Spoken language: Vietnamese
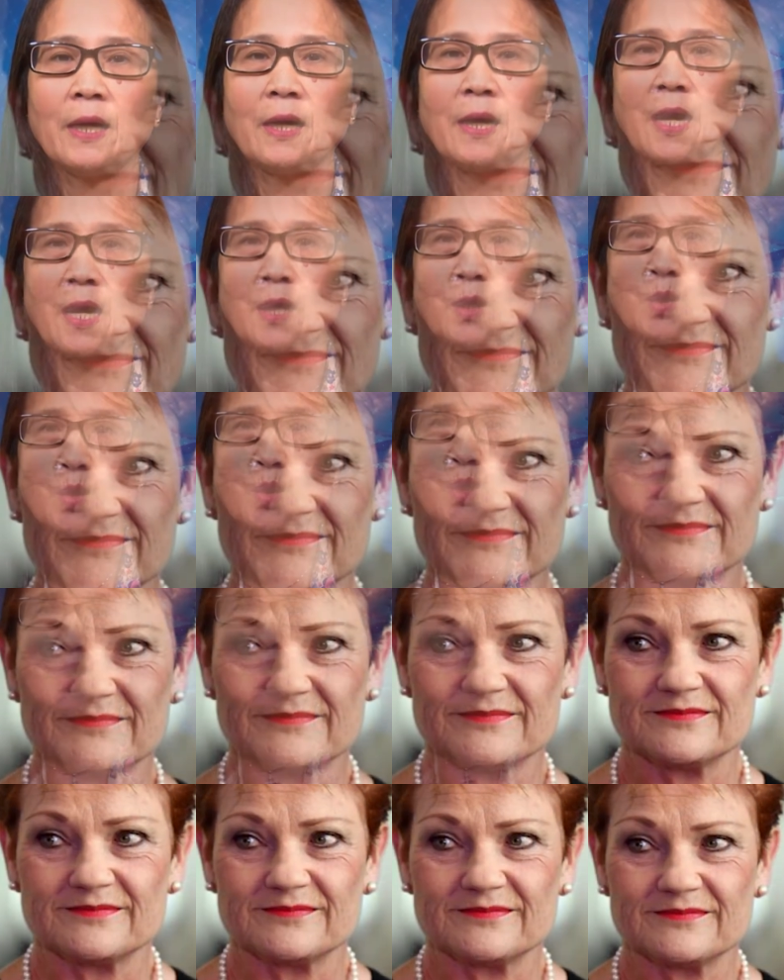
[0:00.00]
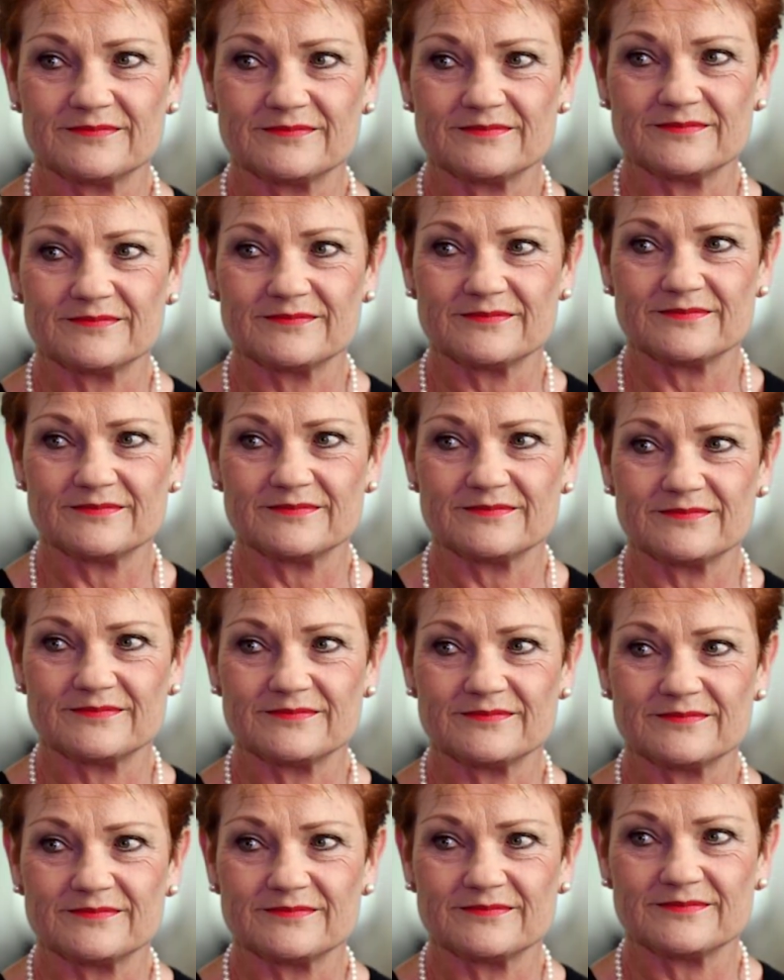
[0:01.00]
là luôn cho một nước
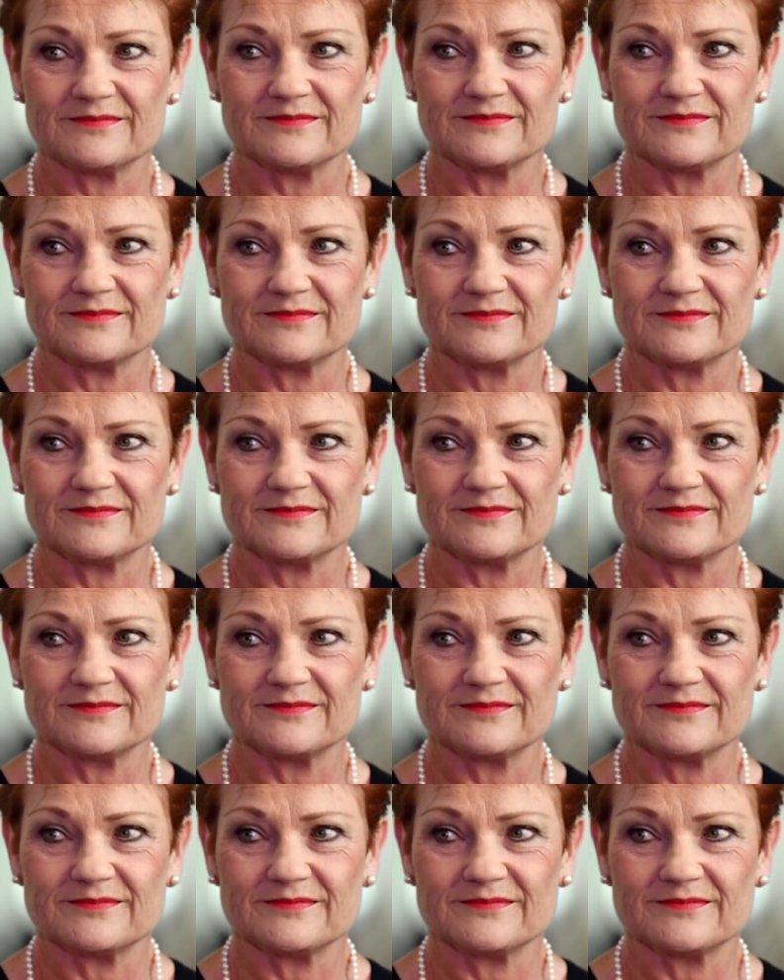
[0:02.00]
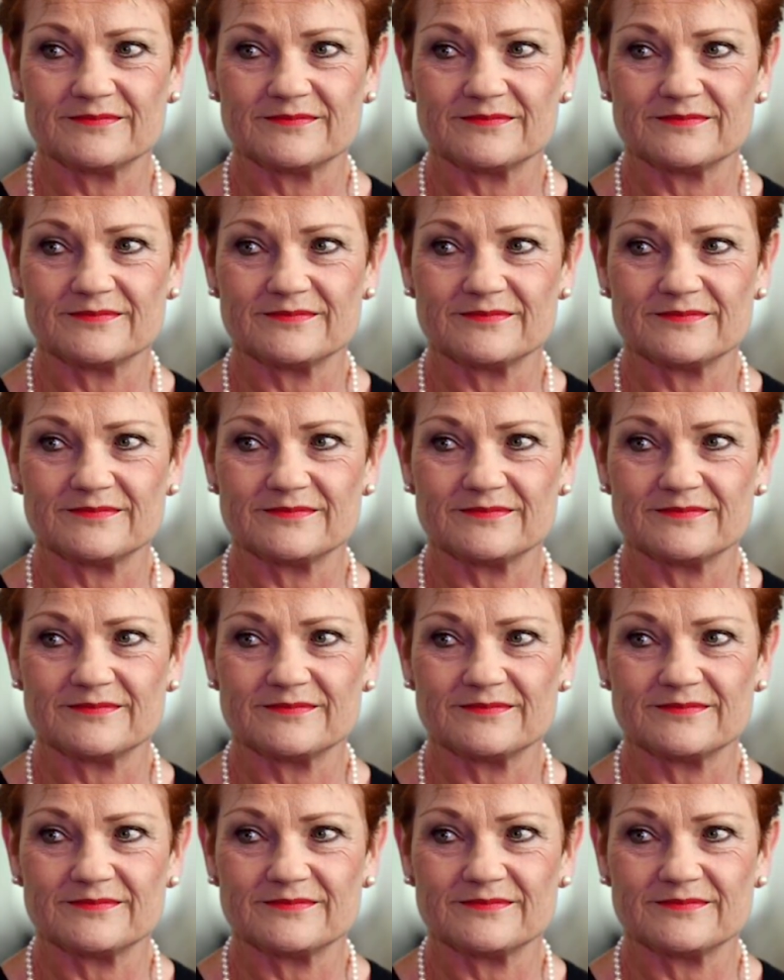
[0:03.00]
nằm cuối thẻ hướng dẫn bầu cử.